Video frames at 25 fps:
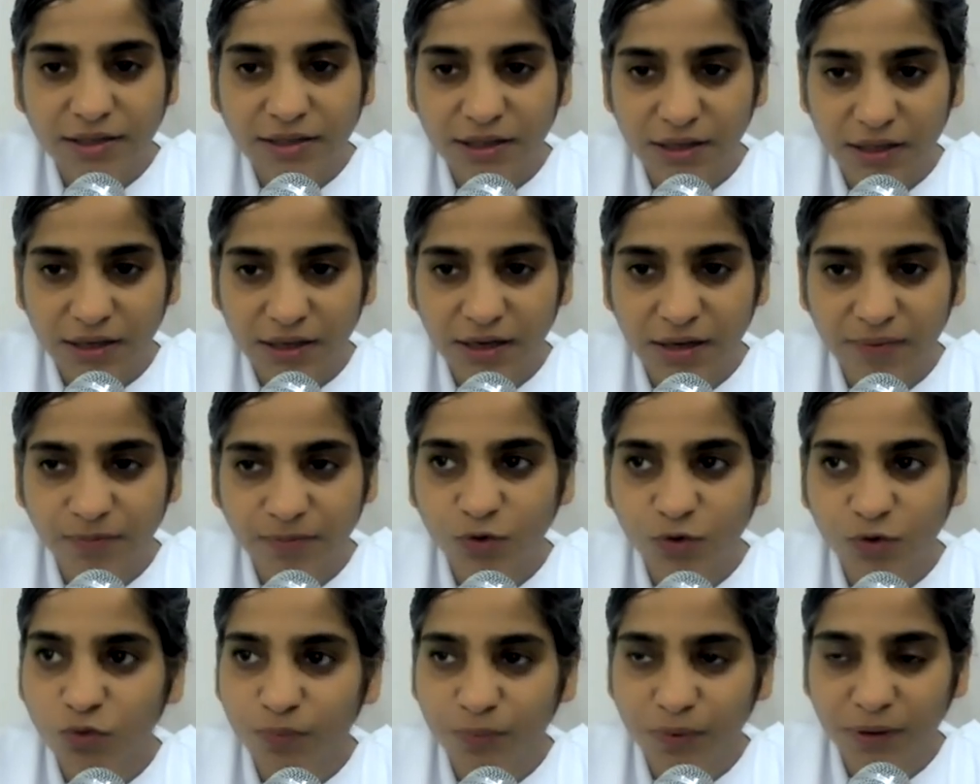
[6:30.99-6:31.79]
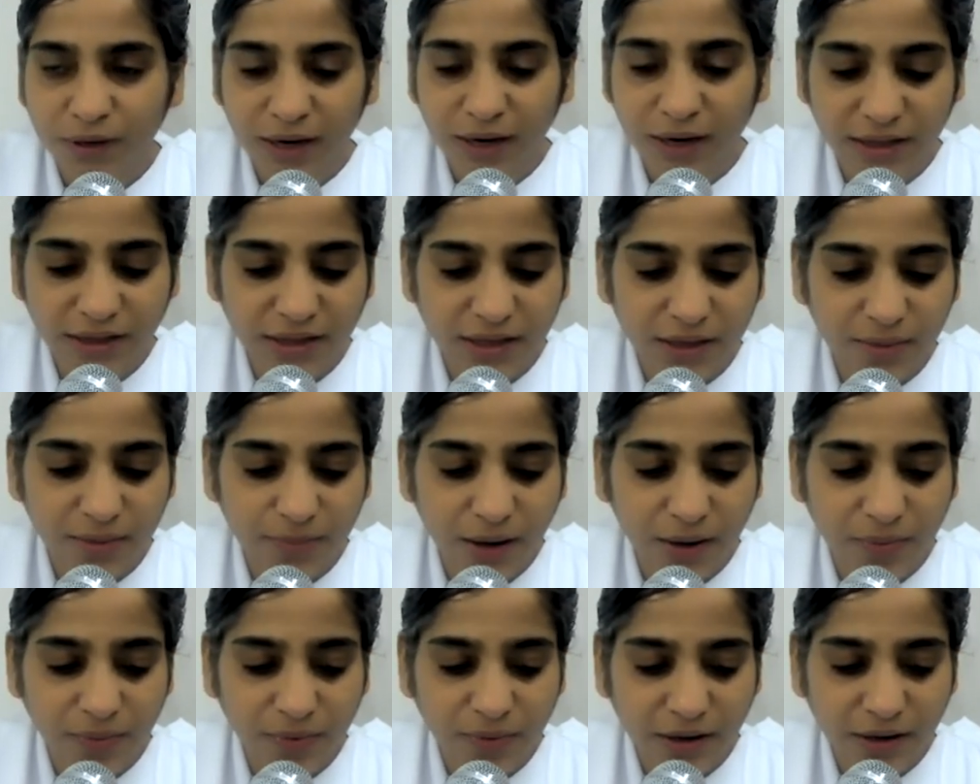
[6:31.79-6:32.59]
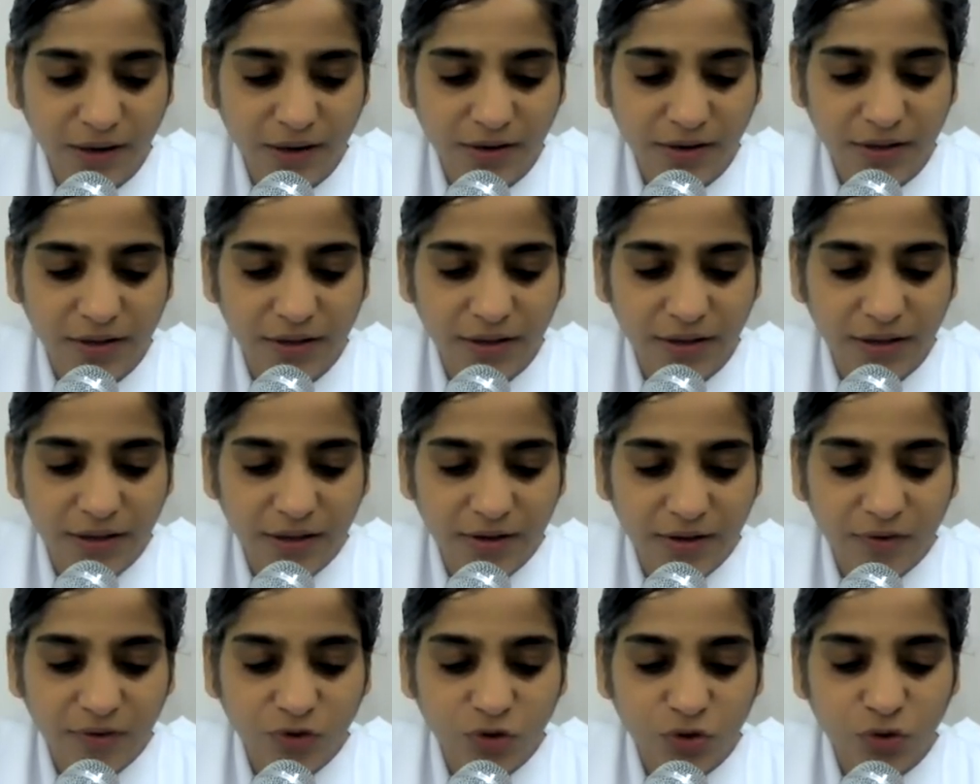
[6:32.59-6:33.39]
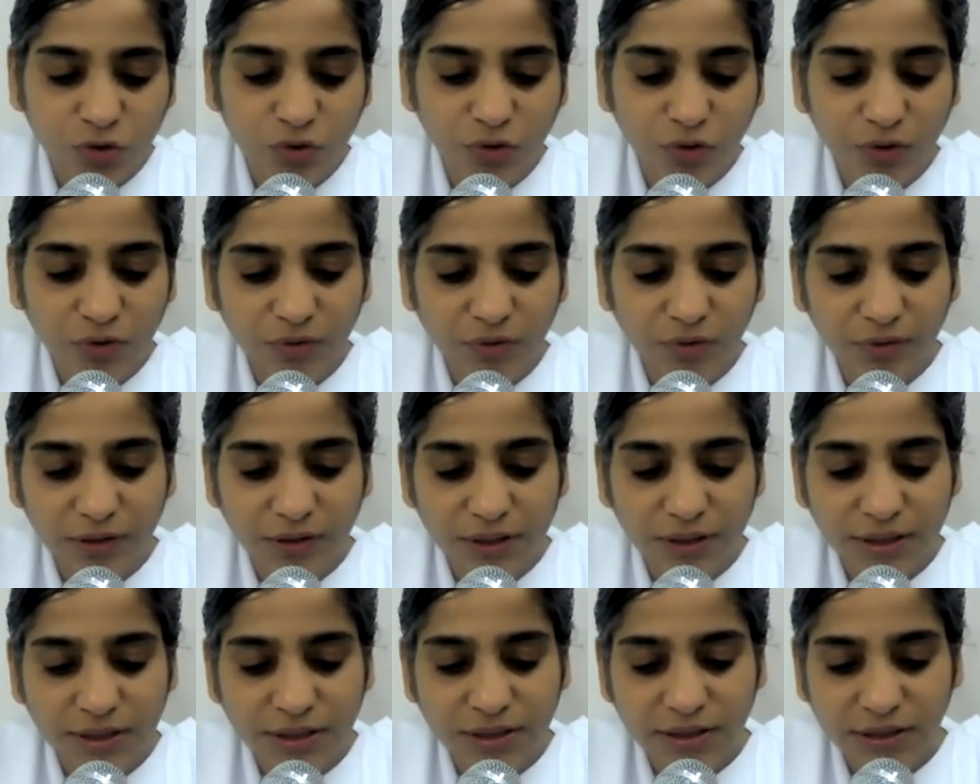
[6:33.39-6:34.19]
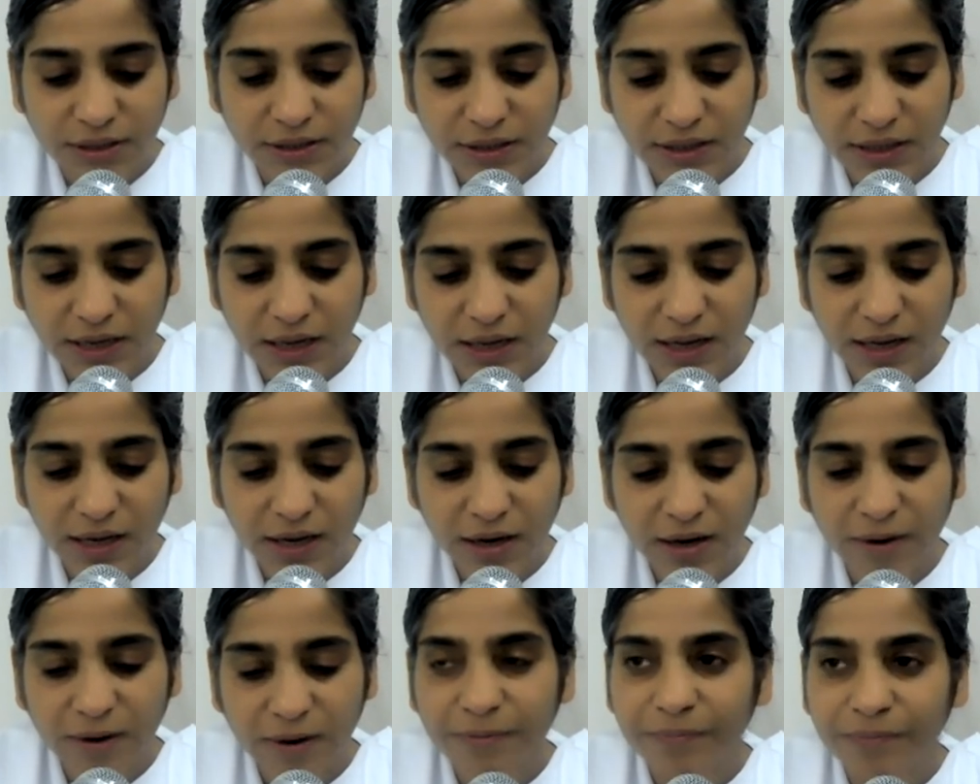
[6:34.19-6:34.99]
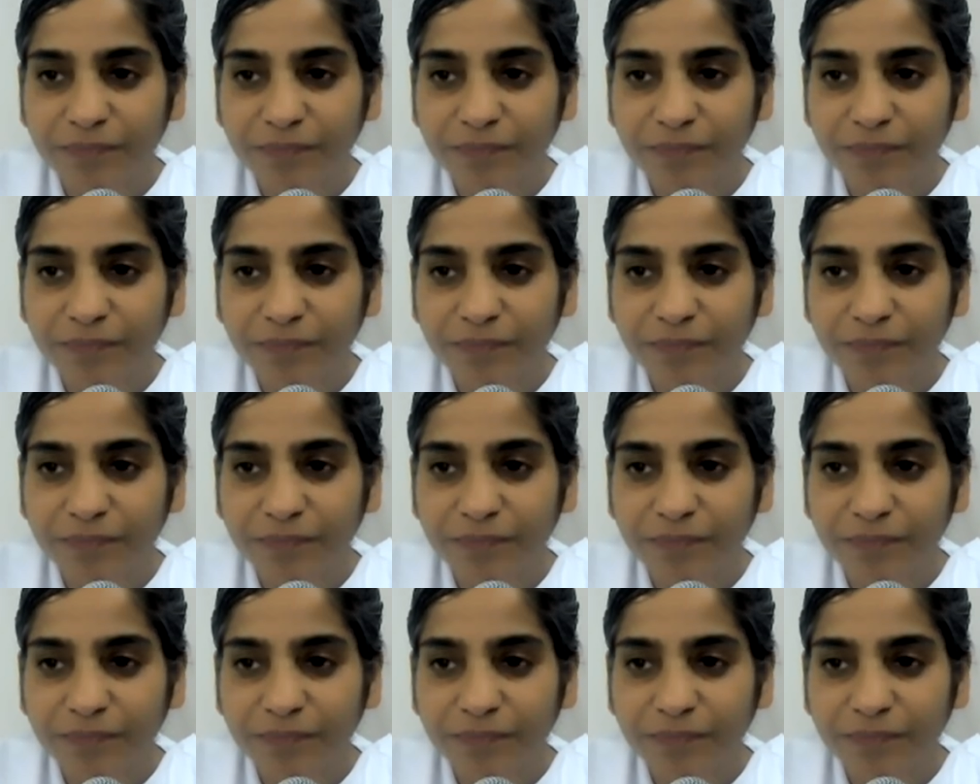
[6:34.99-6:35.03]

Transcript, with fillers: संगम युग पर आते बाबा तो इसलिए